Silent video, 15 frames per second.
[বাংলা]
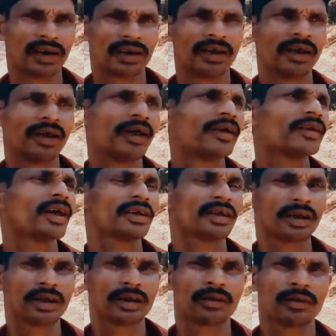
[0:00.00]
হাতে এই
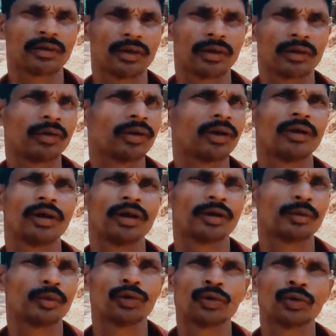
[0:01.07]
চাষের ক্ষতি
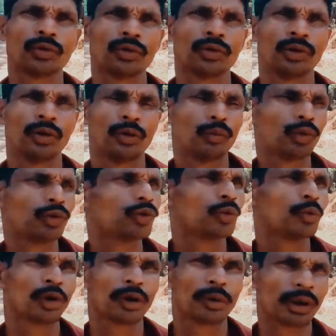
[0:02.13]
হয়েছে প্রচুর
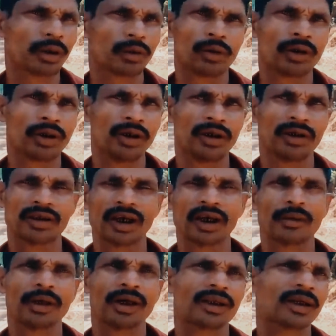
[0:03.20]
প্রচুর পরিমাণে ক্ষতি
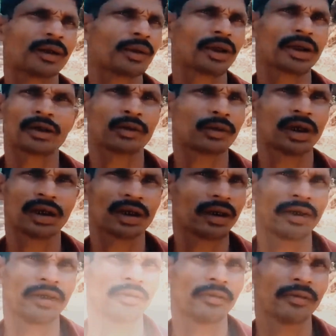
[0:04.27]
চার বিঘাতে আমার একটাও ধান নাই